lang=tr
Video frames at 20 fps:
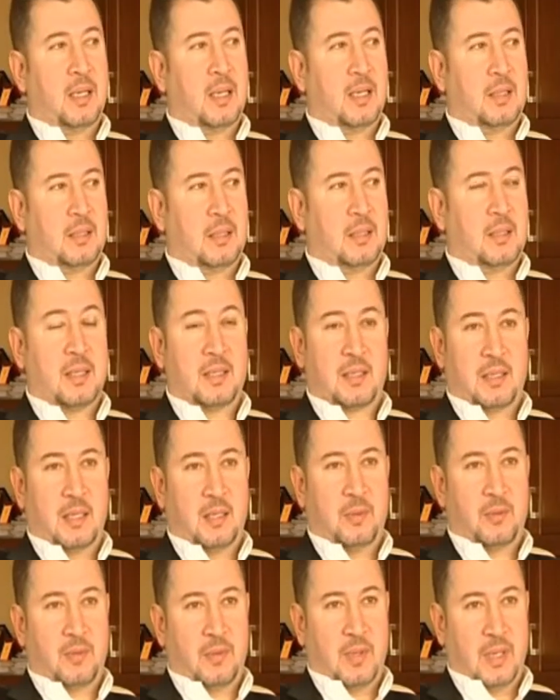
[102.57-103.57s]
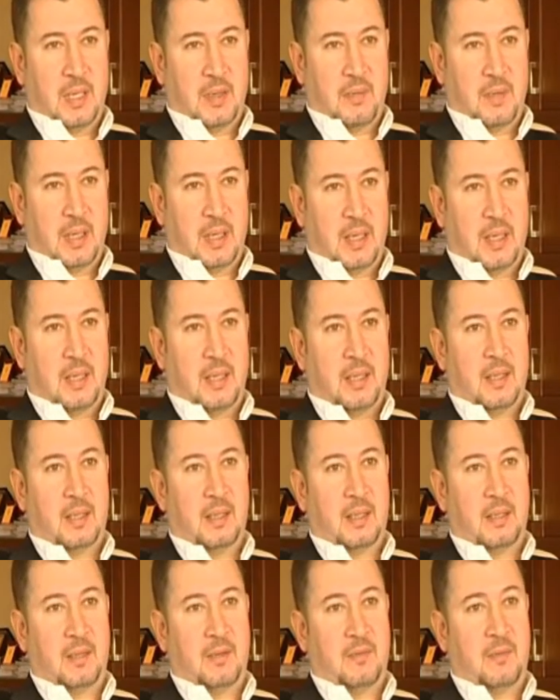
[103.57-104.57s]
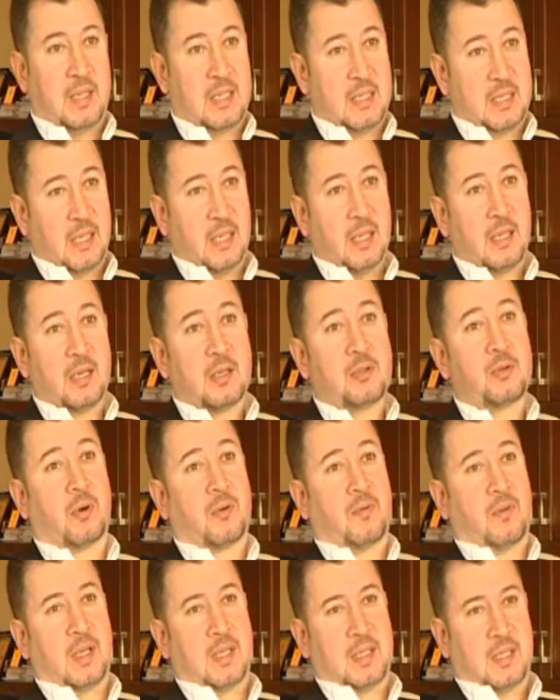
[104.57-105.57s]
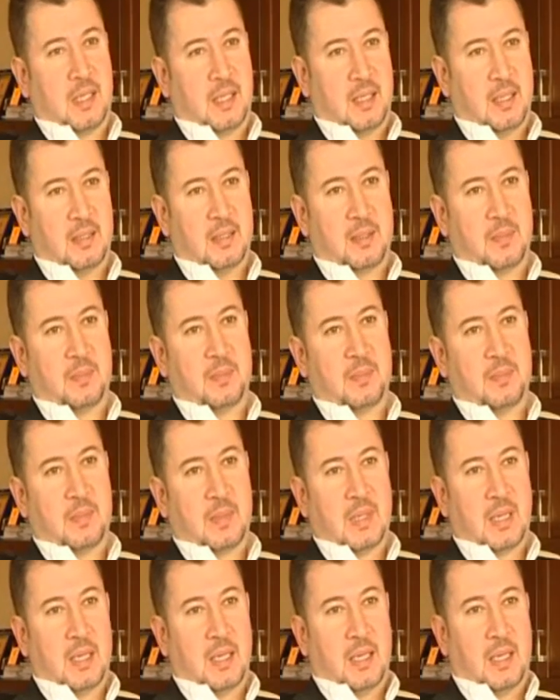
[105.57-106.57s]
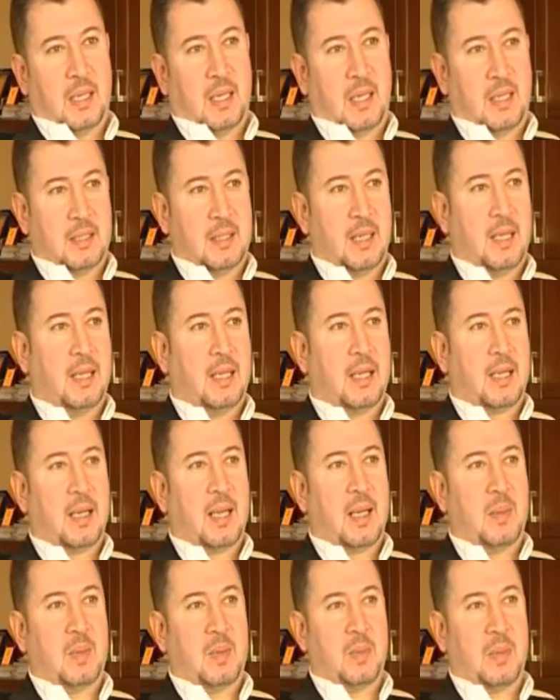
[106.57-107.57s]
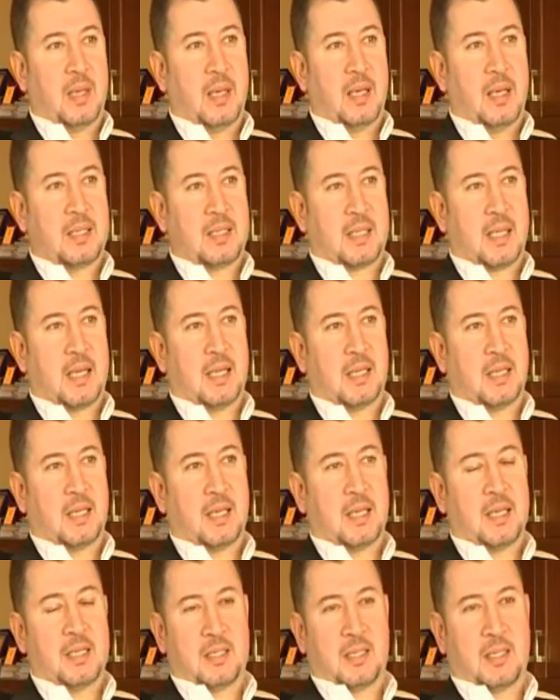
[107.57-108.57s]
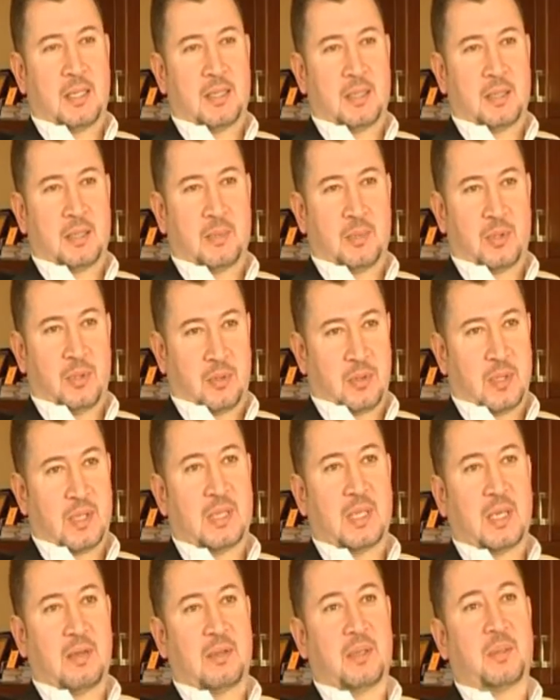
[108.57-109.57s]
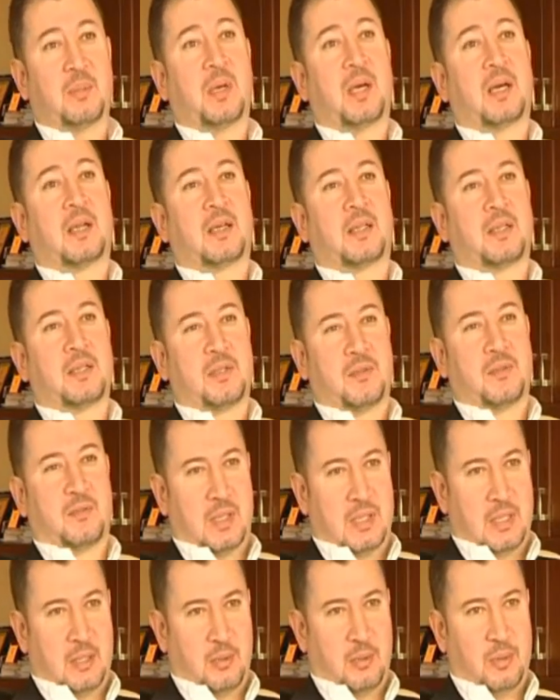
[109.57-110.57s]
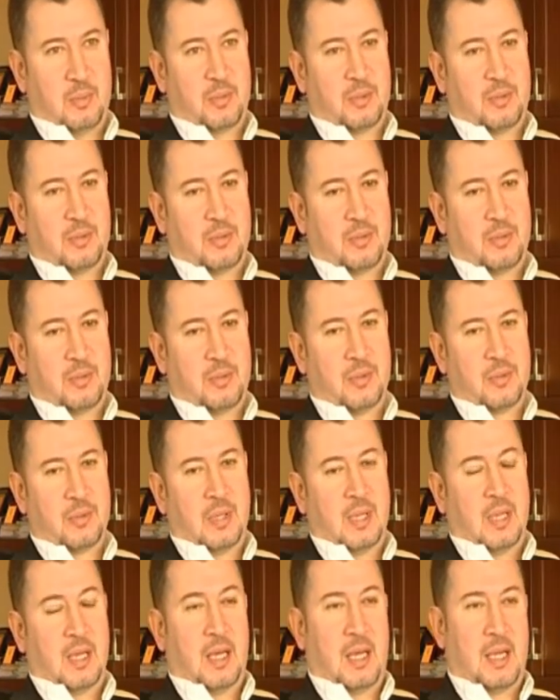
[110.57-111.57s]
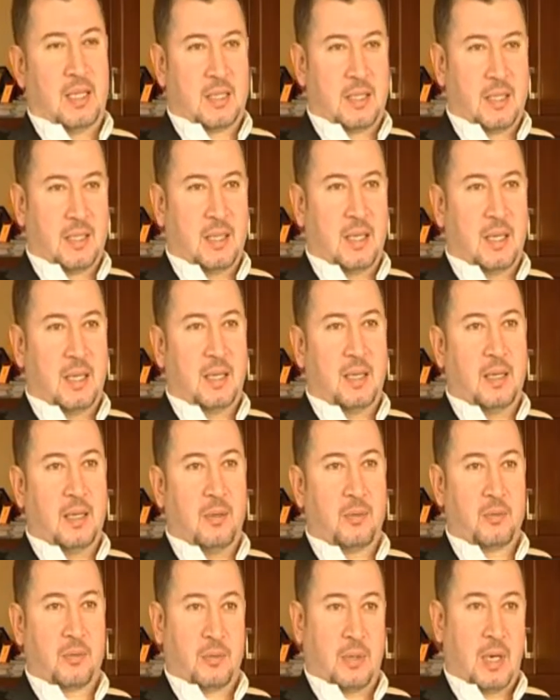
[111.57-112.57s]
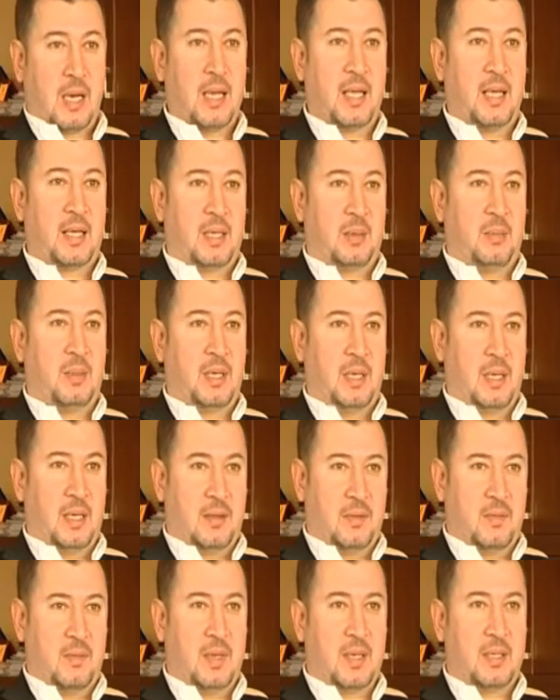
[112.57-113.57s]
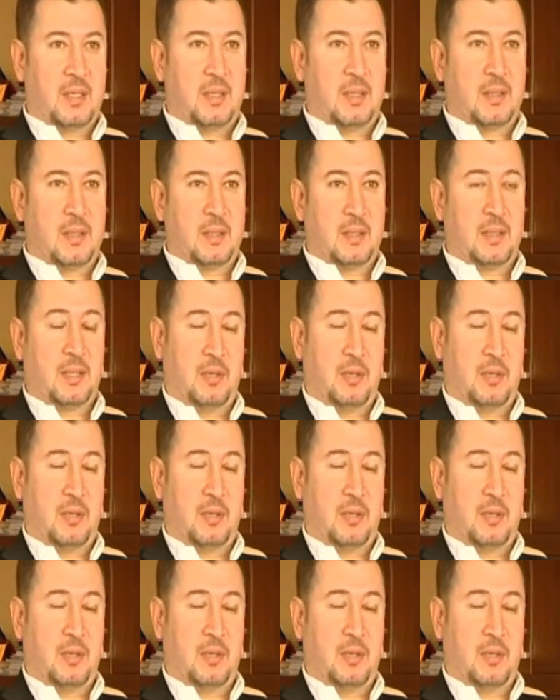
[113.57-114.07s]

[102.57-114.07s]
Ben hayatta tesadüflere ve vesilelere çok fazla inanırım. Antalya'ya gelmeme askerde karşılaştığım çok da sevdiğim bir arkadaşım vesile olmuştur. Aslında Avustralya'ya gitme niyetim vardı.